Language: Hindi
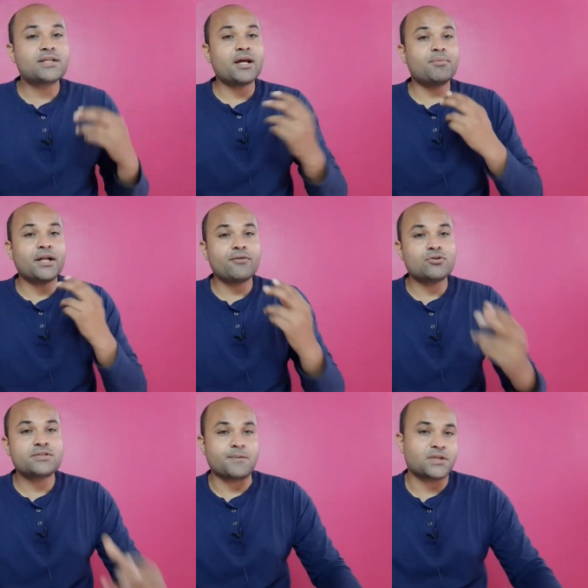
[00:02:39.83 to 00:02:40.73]
तीसरी अपडेट है
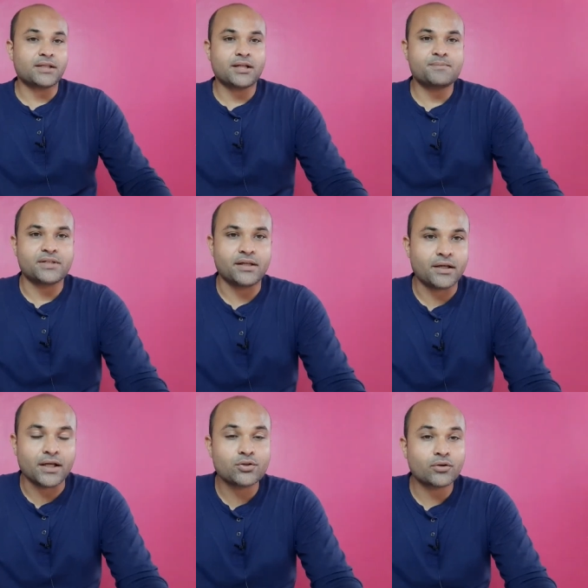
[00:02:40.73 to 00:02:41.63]
वो सैमसंग की तरफ से ही
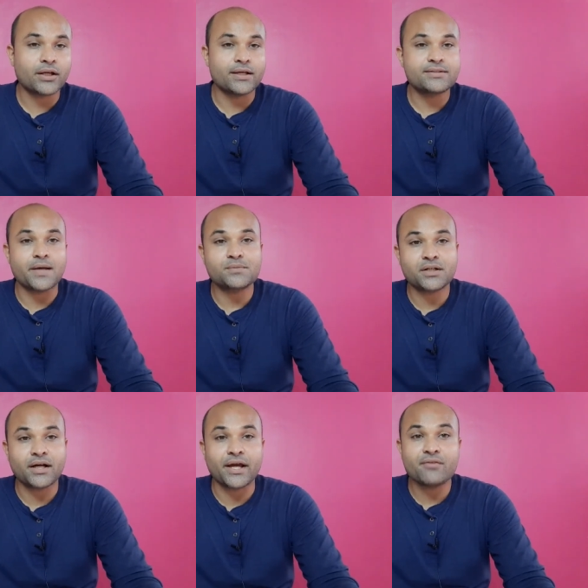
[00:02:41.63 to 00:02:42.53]
है जो कि है
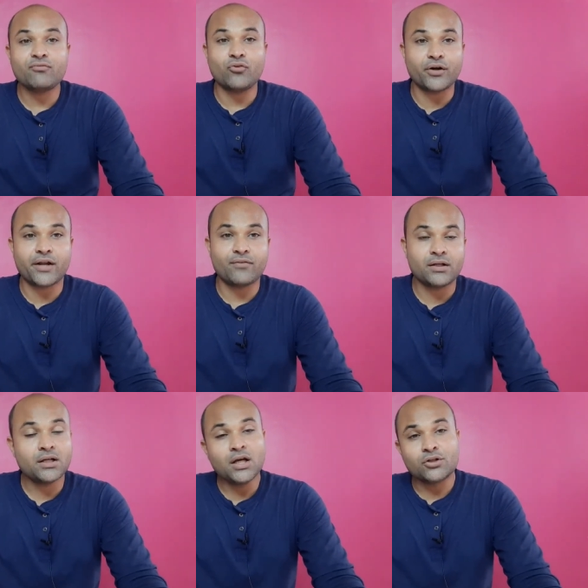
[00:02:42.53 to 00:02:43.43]
सैमसंग का एम
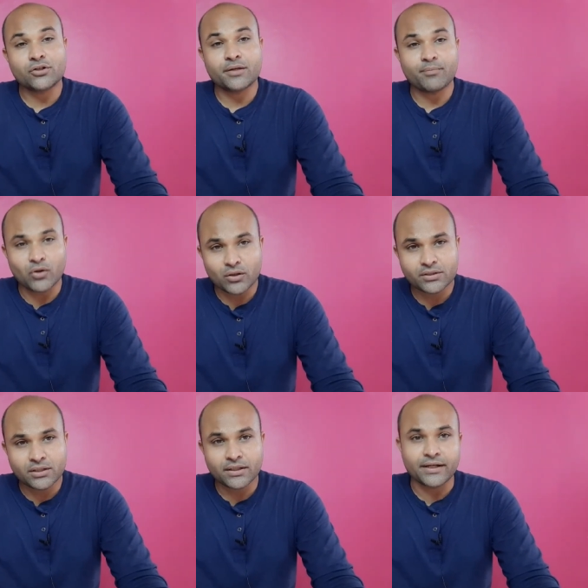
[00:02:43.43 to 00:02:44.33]
जो कि
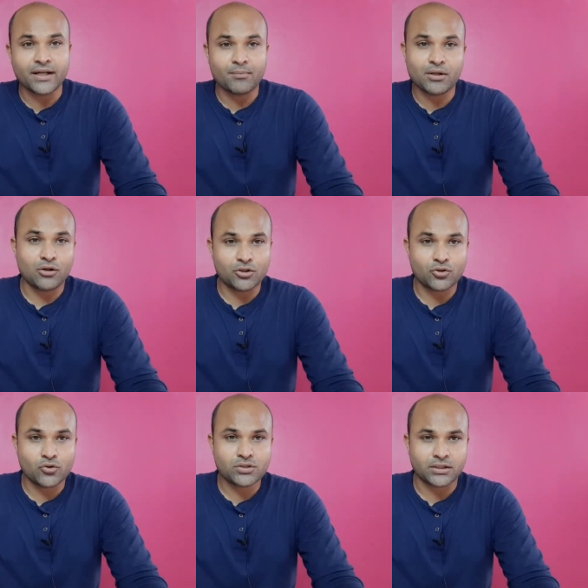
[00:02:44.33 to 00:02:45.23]
बहुत जल्द इंडिया में लॉन्च
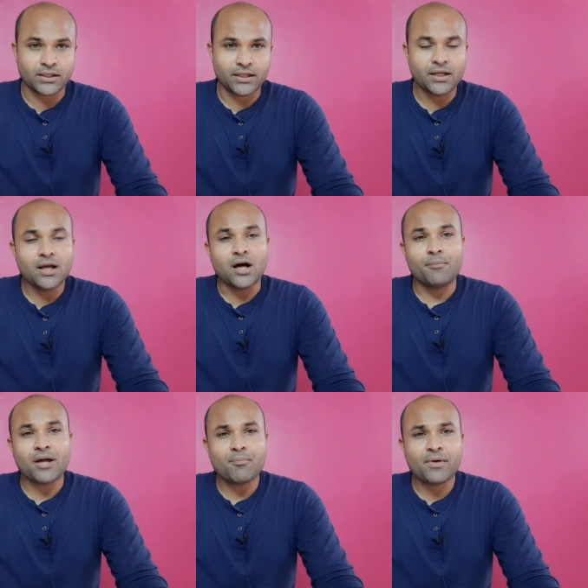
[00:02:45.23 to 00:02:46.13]
हो सकता है
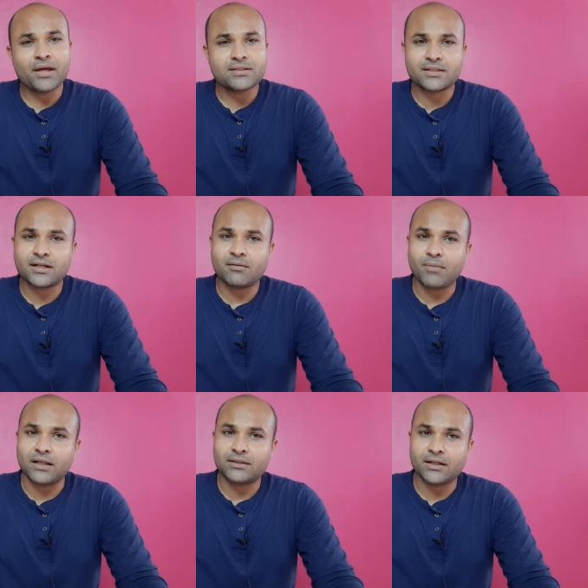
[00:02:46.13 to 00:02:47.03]
अब यहाँ पे इसकी अगर
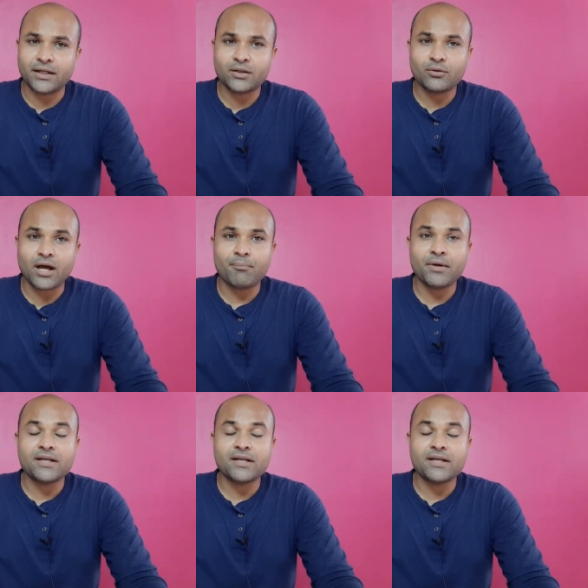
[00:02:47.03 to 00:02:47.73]
बात करें तो यहाँ पे